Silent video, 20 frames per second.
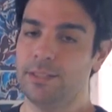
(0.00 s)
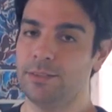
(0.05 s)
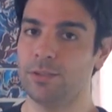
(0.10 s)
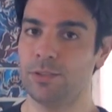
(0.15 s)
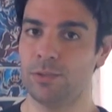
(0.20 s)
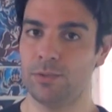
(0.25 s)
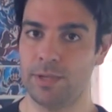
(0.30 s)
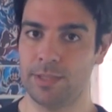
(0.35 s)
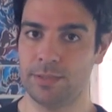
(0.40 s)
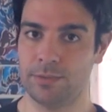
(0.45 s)
Y
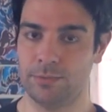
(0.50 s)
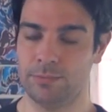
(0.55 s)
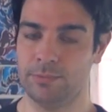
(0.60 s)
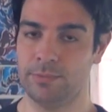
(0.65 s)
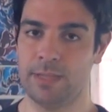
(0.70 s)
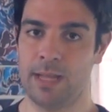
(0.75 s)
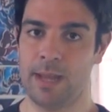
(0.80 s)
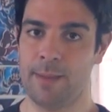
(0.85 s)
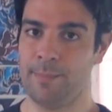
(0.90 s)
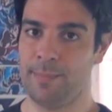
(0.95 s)
esto no es
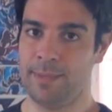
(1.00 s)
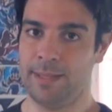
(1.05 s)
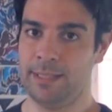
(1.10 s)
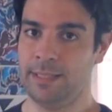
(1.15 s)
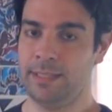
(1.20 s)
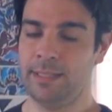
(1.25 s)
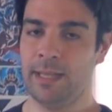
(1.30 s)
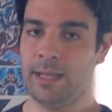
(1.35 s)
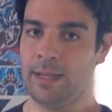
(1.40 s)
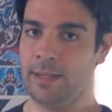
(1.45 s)
una
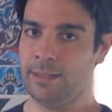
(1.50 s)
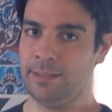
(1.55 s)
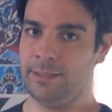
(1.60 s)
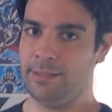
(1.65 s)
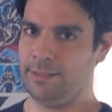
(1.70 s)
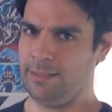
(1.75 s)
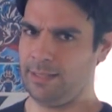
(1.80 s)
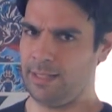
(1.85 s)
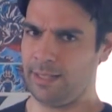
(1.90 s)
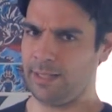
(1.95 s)

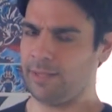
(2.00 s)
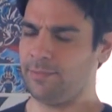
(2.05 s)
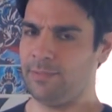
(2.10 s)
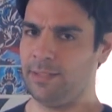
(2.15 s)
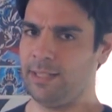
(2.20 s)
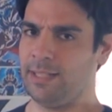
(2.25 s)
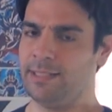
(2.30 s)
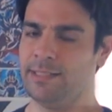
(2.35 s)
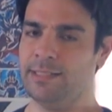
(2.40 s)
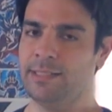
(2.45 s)
medida ni de
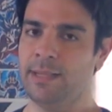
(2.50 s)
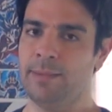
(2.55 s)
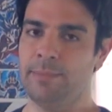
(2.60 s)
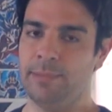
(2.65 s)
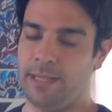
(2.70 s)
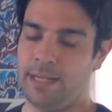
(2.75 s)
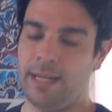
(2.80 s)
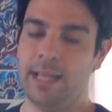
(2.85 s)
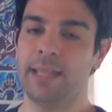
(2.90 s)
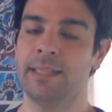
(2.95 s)

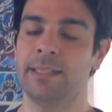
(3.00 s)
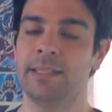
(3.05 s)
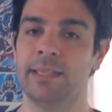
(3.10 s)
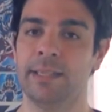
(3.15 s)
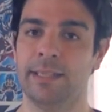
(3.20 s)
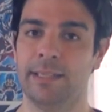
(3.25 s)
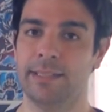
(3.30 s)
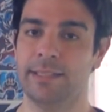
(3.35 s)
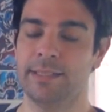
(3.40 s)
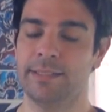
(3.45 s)
referencia para
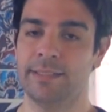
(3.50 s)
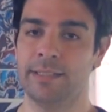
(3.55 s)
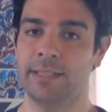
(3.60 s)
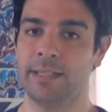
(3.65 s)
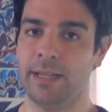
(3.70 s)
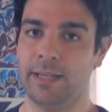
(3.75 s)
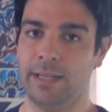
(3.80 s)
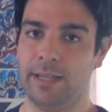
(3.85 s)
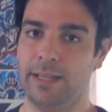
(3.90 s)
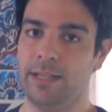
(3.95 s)
nadie, es
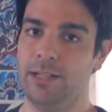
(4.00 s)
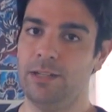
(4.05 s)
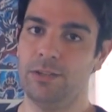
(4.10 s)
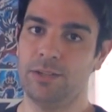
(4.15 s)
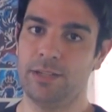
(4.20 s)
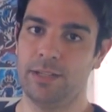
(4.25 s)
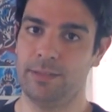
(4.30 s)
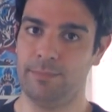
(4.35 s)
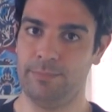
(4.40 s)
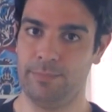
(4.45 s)
decir,
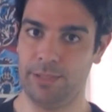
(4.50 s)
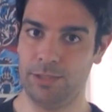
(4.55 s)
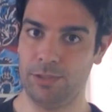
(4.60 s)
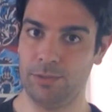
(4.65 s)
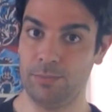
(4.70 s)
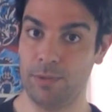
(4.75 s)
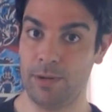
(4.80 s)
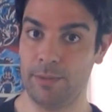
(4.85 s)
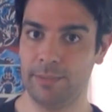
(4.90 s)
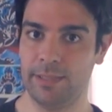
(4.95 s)
es lo que
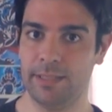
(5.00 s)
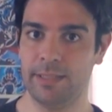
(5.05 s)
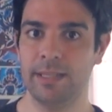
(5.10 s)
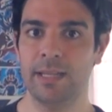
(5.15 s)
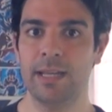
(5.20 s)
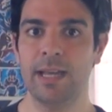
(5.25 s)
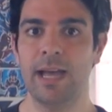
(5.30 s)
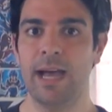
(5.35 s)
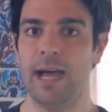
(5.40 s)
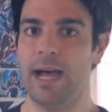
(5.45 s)
me tomó a
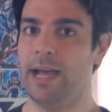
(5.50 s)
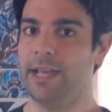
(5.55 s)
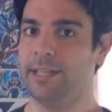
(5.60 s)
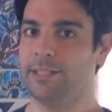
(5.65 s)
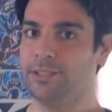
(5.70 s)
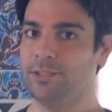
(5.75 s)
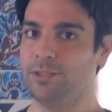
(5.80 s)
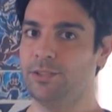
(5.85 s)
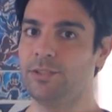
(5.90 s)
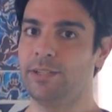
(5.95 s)
mí.
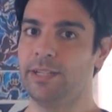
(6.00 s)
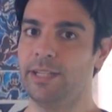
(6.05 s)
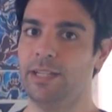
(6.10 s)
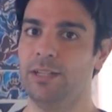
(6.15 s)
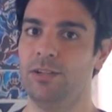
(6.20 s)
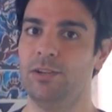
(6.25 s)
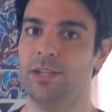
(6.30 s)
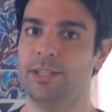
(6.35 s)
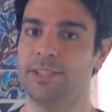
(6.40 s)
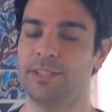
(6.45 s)
Hay chicos
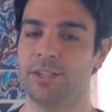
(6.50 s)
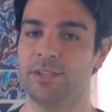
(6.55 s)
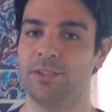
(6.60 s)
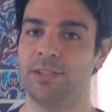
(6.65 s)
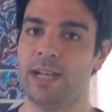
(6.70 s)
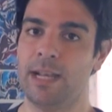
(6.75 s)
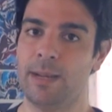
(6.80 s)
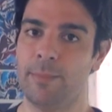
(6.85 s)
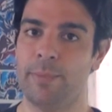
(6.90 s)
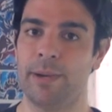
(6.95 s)
que lo
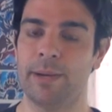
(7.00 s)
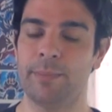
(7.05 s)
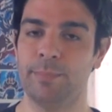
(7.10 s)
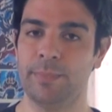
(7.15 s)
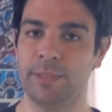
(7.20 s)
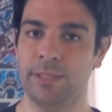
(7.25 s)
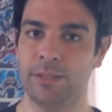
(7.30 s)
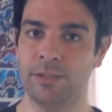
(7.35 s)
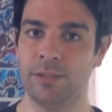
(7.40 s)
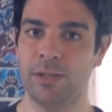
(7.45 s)
leyeron a la
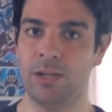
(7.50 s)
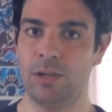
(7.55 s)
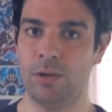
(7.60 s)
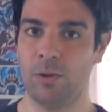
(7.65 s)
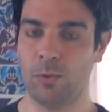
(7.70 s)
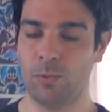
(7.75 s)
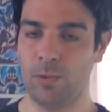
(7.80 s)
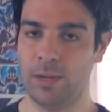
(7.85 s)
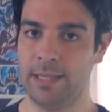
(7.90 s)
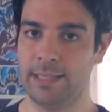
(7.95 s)
par mío,
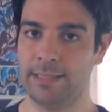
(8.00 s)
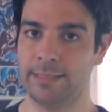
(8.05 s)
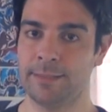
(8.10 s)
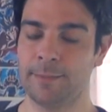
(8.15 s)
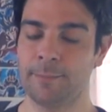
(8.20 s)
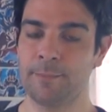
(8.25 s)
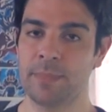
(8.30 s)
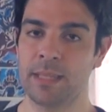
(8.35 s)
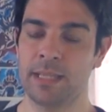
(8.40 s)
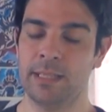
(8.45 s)
los
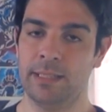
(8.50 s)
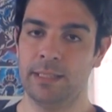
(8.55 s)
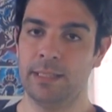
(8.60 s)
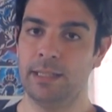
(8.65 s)
cuales